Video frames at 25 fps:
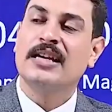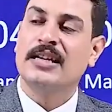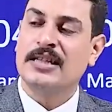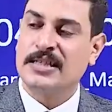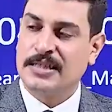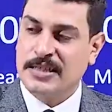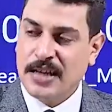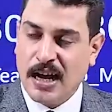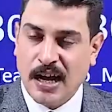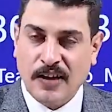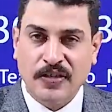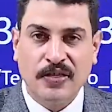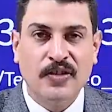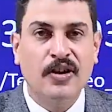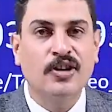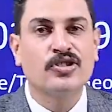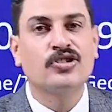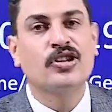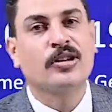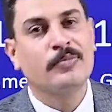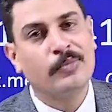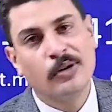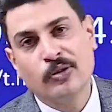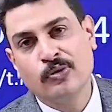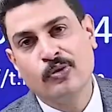الساعه
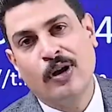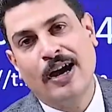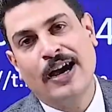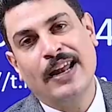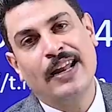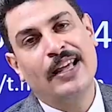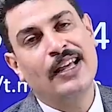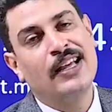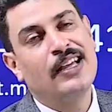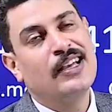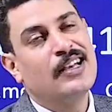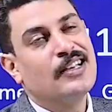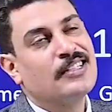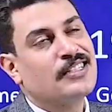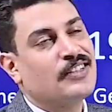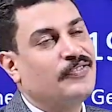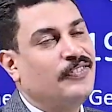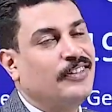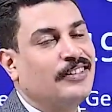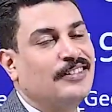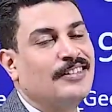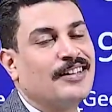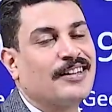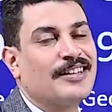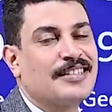12 برضو على
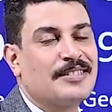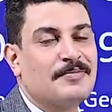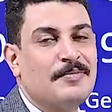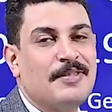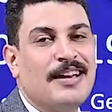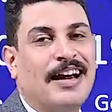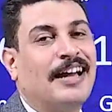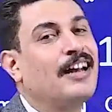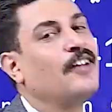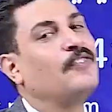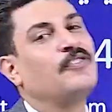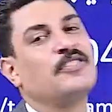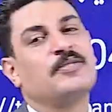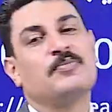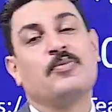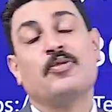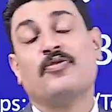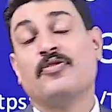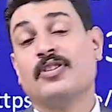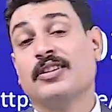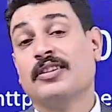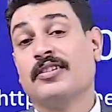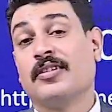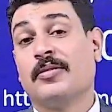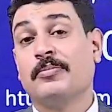صفحتنا الرسميه على الفيسبوك فضل